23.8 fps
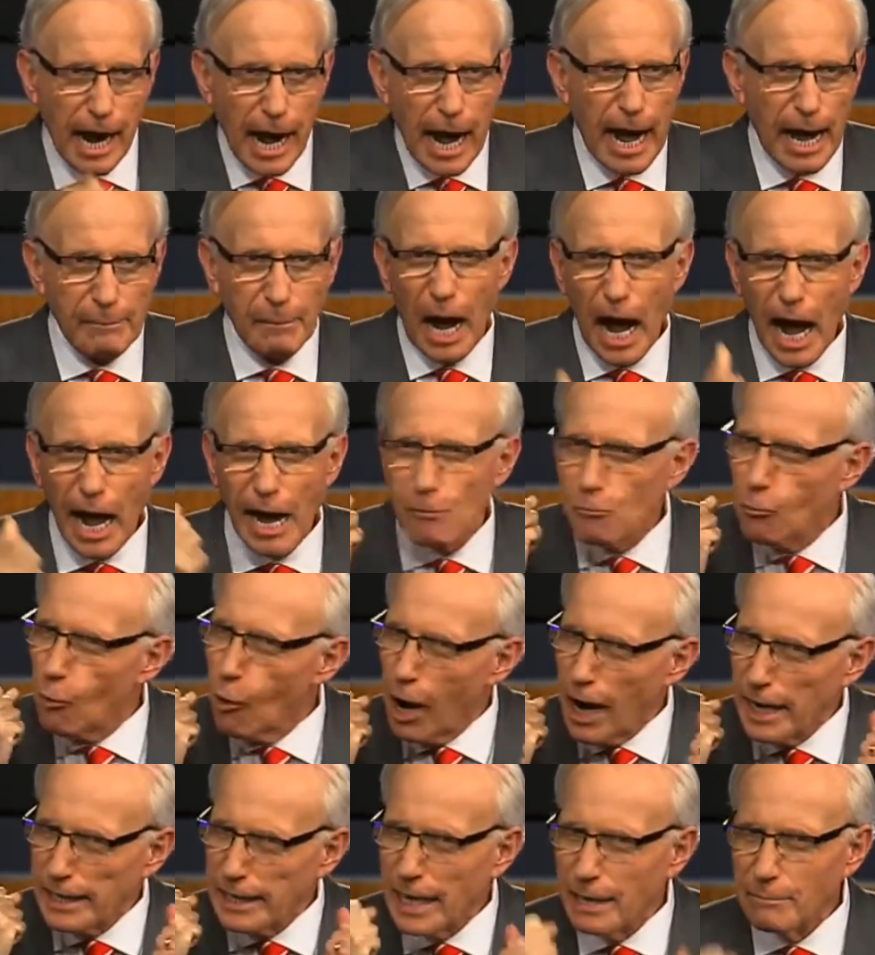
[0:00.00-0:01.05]
Я хочу,
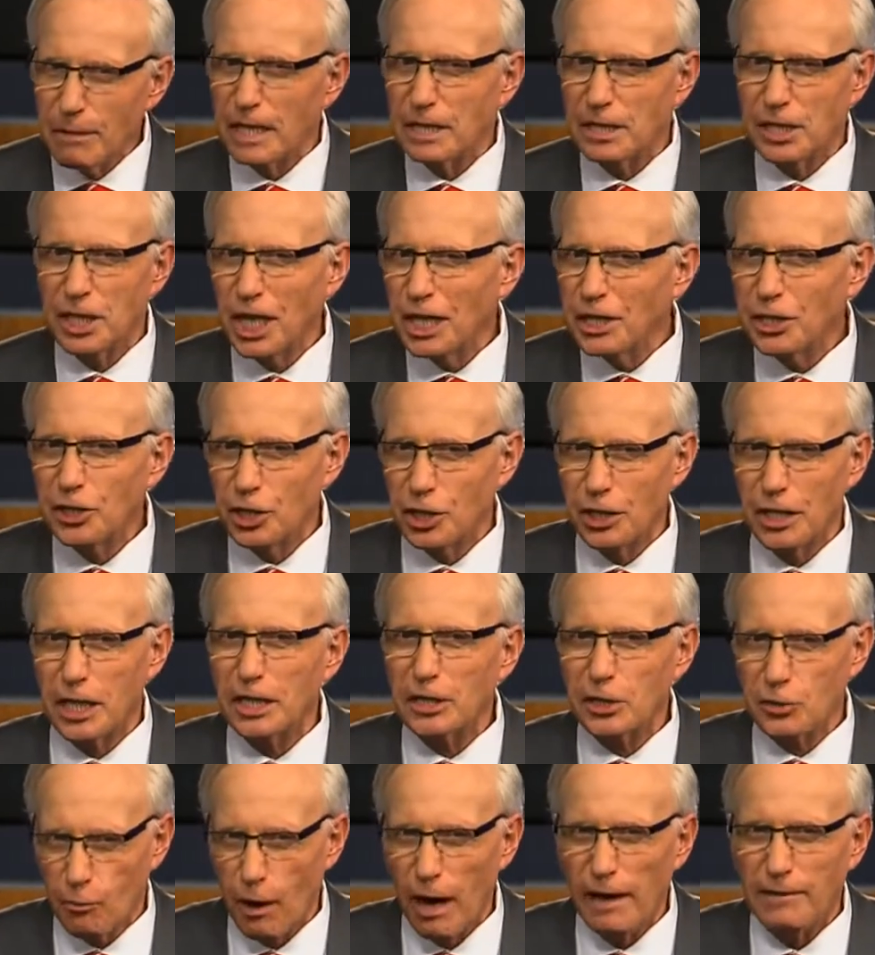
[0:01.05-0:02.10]
чтобы он научил
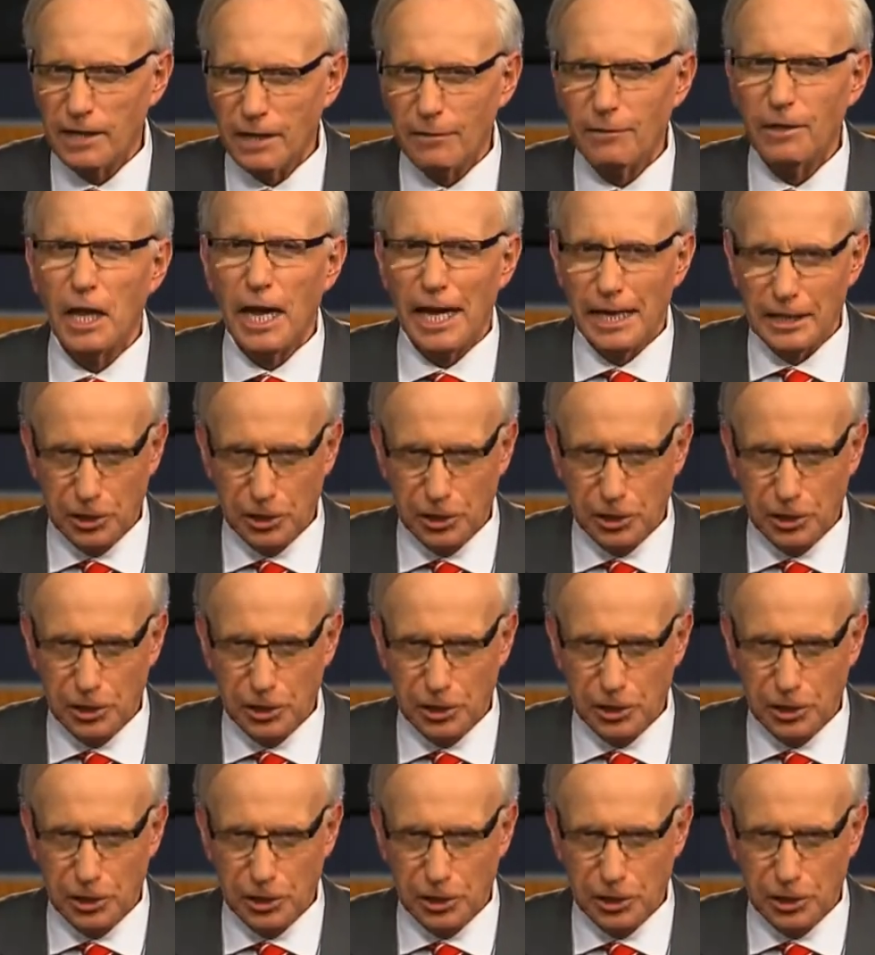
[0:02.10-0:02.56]
вас этому